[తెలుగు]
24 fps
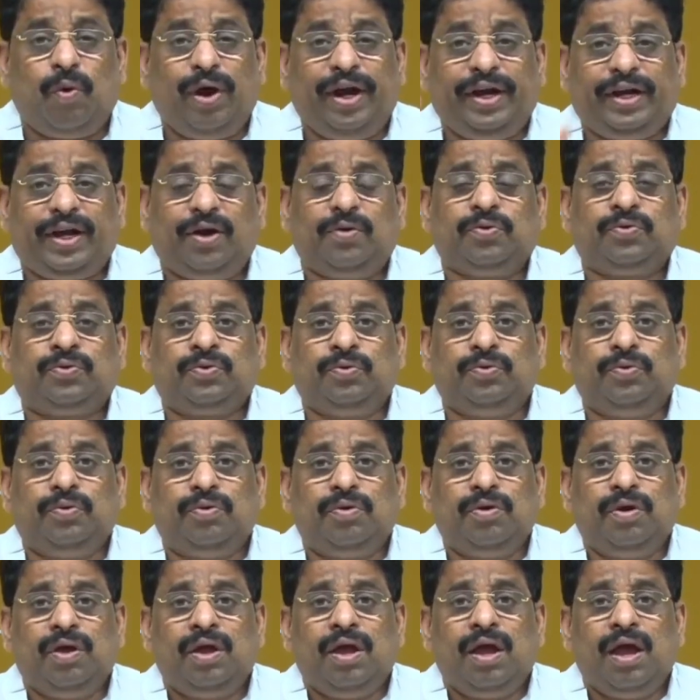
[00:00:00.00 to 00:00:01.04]
వైట్ హౌసు
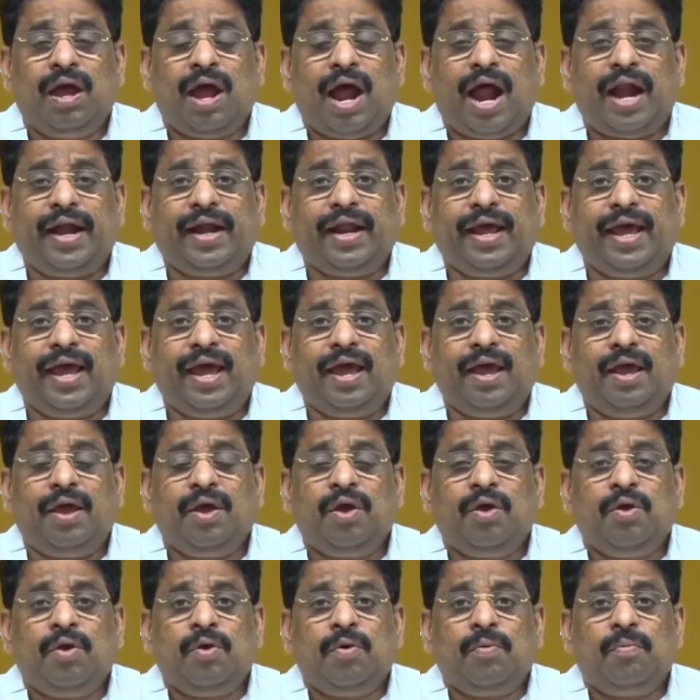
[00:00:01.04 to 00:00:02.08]
అంటే
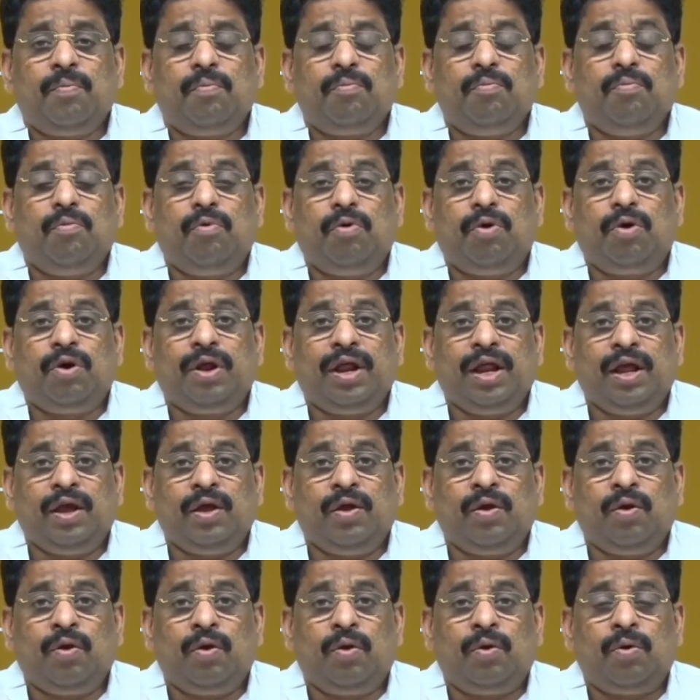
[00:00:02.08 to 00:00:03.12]
మూడు
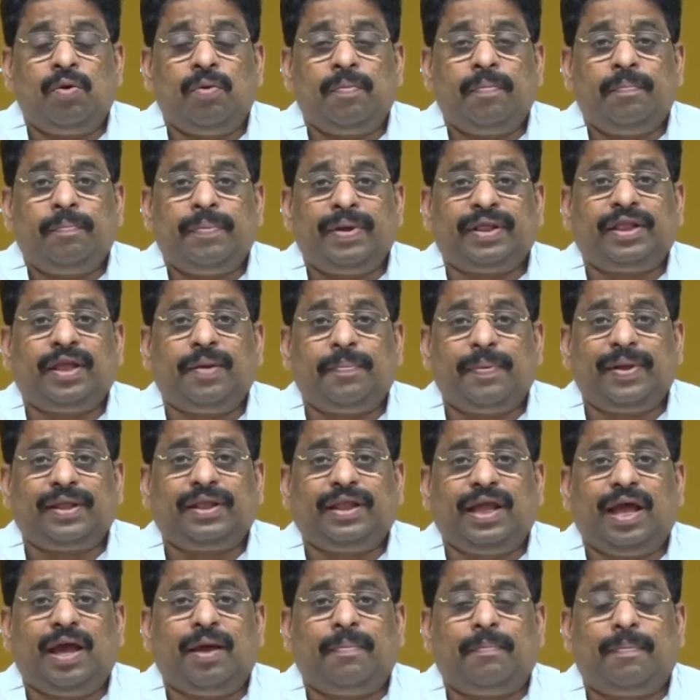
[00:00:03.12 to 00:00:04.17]
పెద్ద
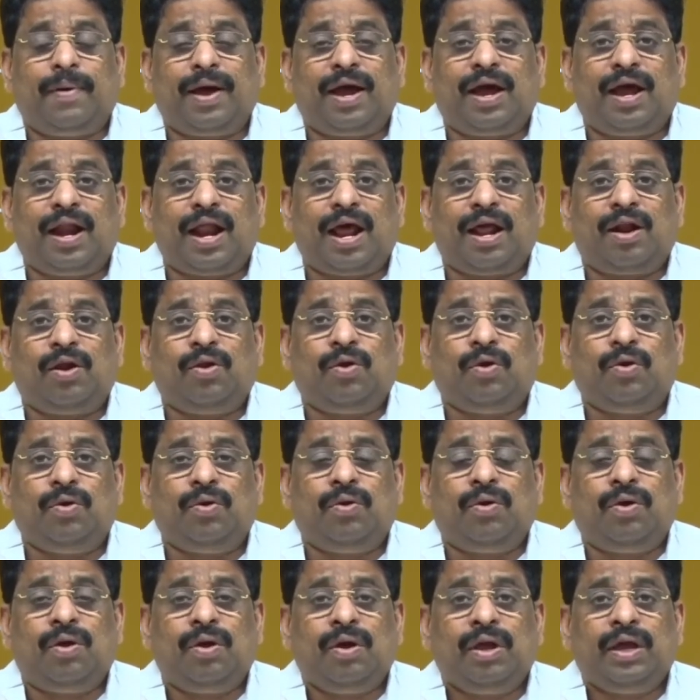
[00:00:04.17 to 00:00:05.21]
పెద్ద బంగళాలు
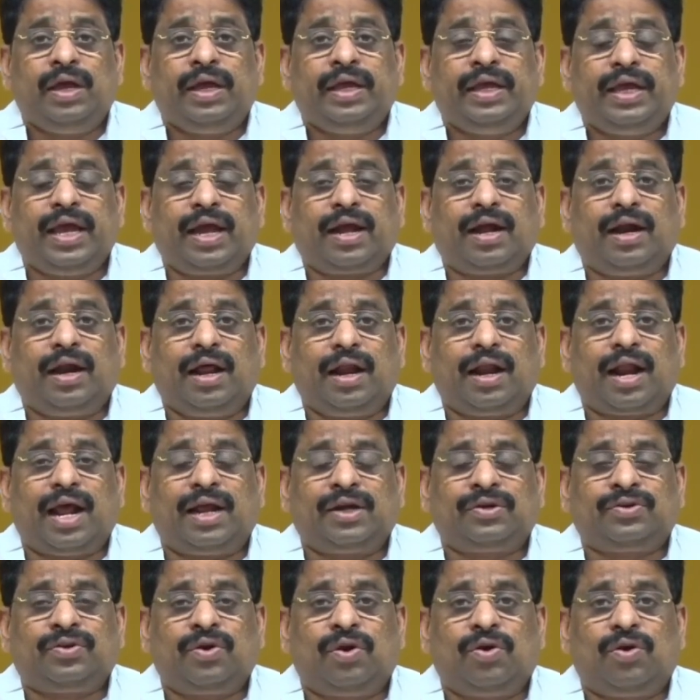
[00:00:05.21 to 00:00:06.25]
ఎక్కడ
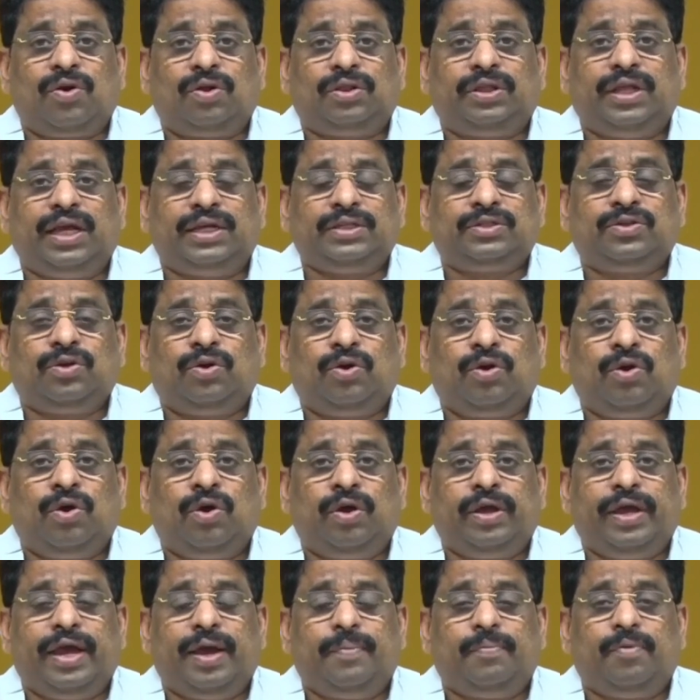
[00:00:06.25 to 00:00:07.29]
రాష్ట్రంలో దేశంలో
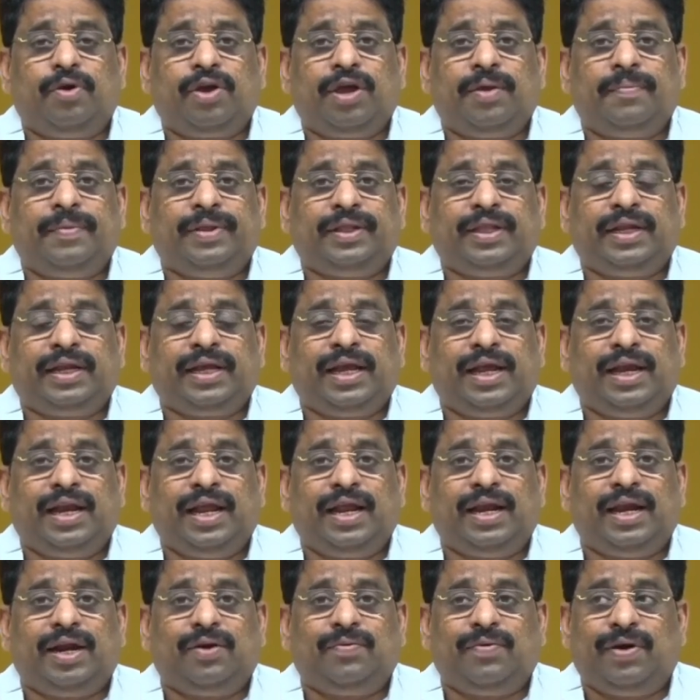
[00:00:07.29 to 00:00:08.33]
ఏ ముఖ్యమంత్రికి
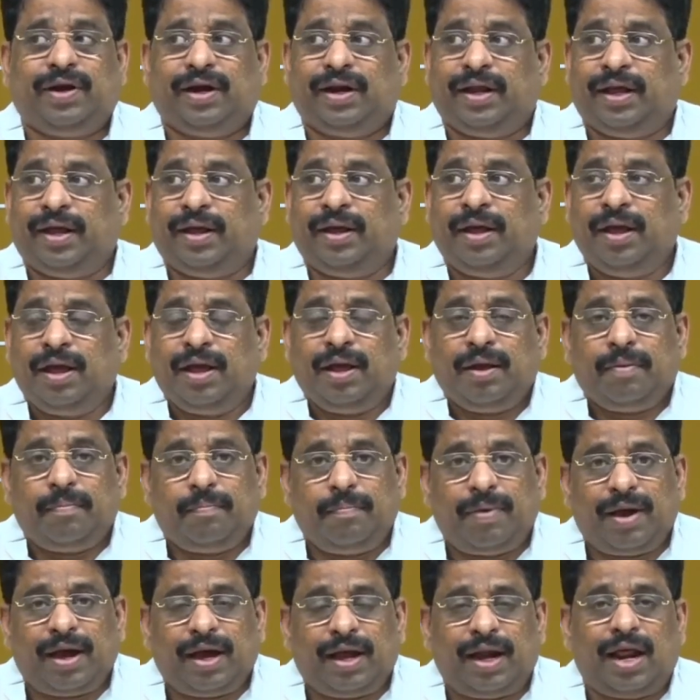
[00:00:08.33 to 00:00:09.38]
లేనటువంటి
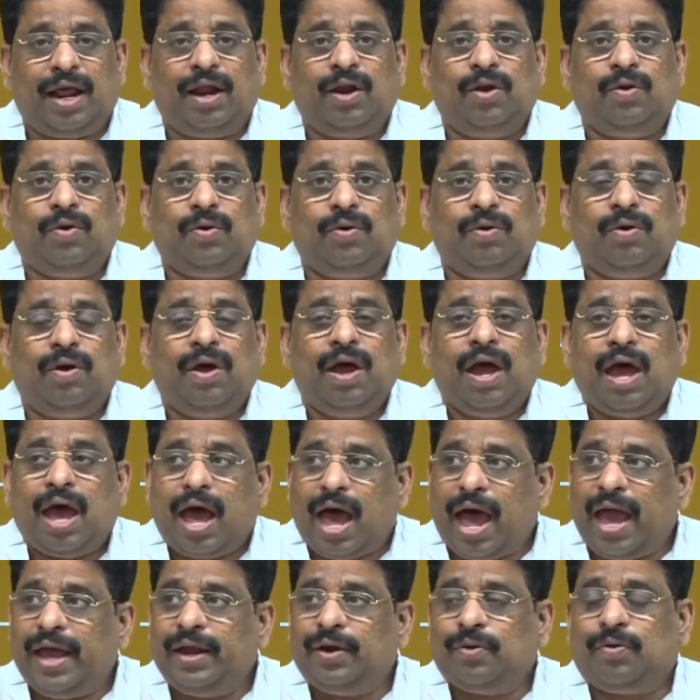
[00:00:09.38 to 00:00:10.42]
బంగళాలు
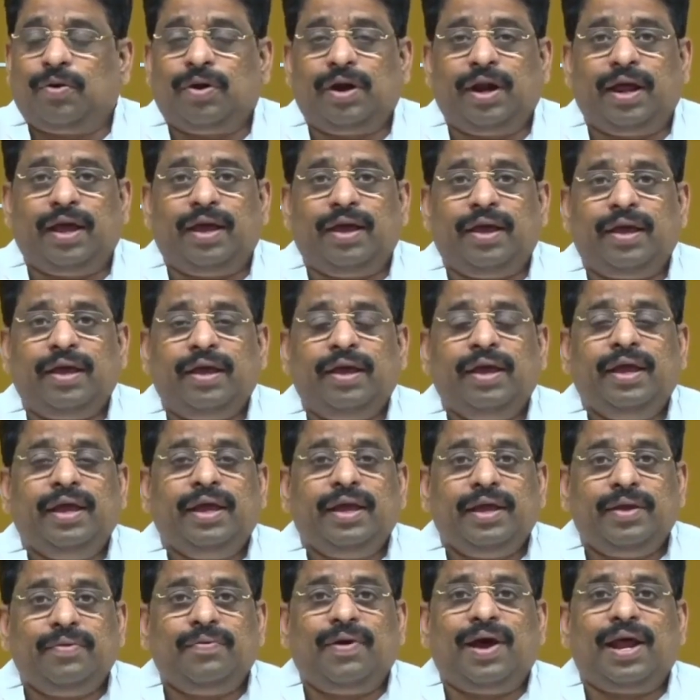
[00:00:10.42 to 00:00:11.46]
ఆయనకున్నాయి
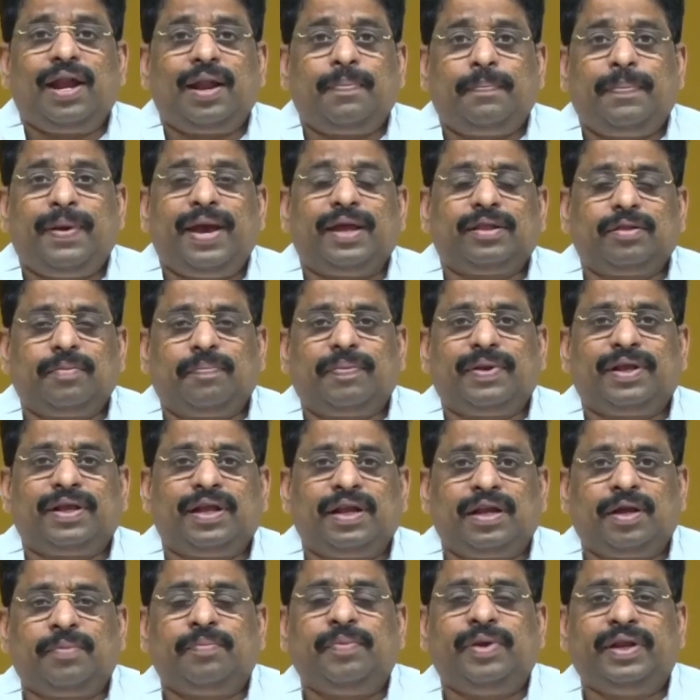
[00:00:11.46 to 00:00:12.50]
ఇవాళ పేద
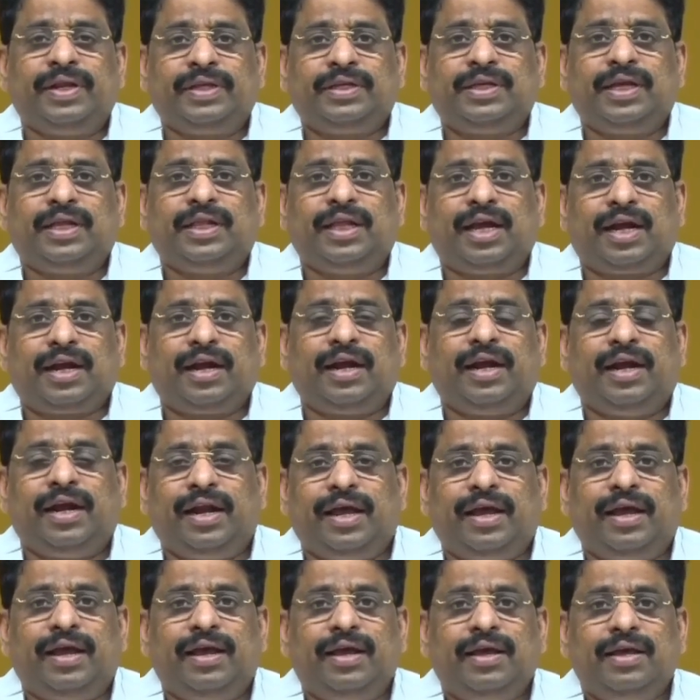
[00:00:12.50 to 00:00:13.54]
ప్రజలకు మీరు ఇచ్చేది
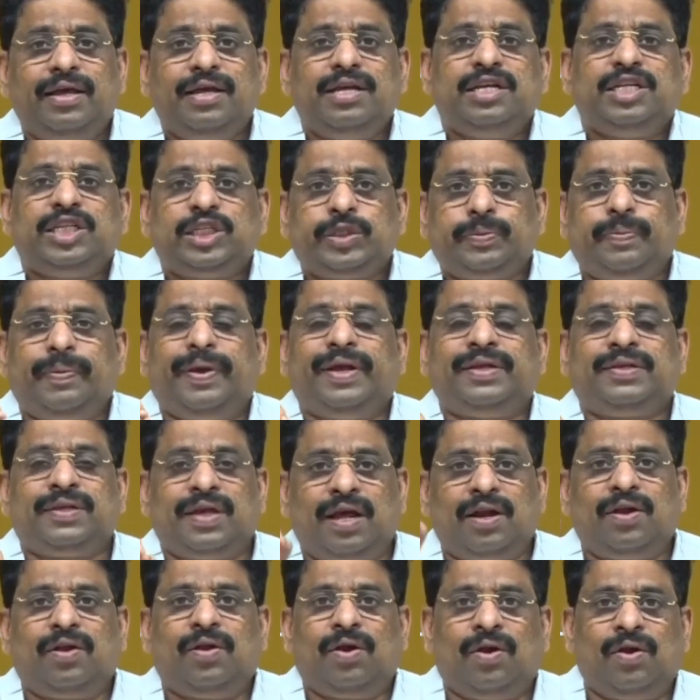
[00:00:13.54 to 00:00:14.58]
ఎక్కడండి
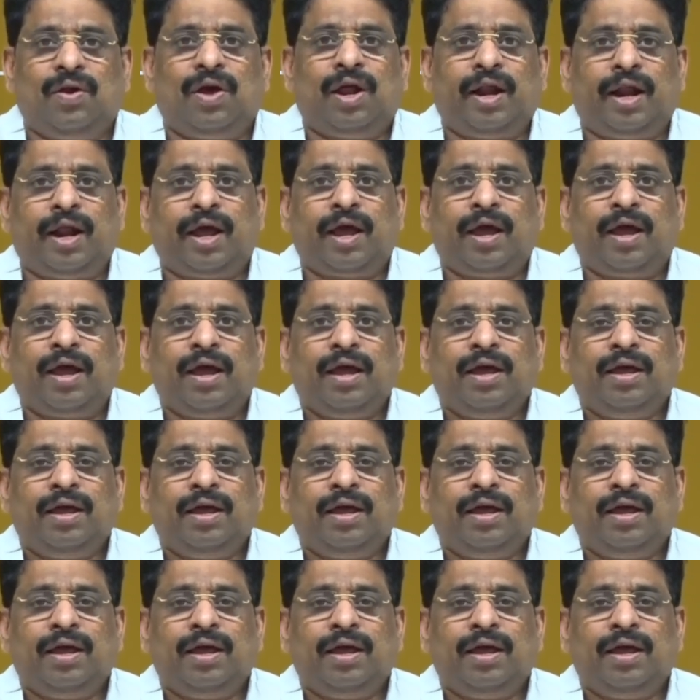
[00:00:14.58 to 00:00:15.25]
శ్మశానంలోన